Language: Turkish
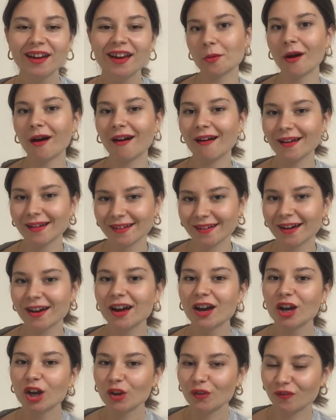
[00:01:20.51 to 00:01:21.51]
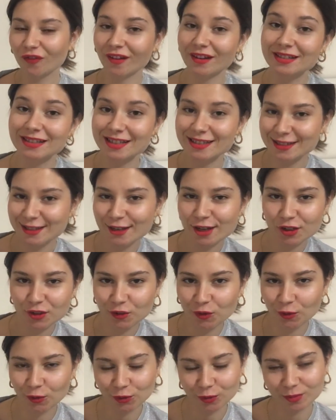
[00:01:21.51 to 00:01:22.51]
Ama hala fazlasıyla
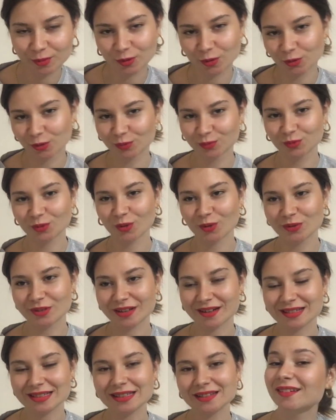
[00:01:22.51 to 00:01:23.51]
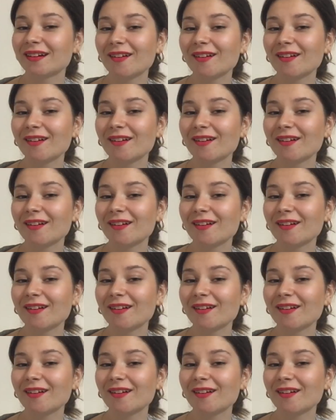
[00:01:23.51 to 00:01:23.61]
kilolu bir konumda olacaksın.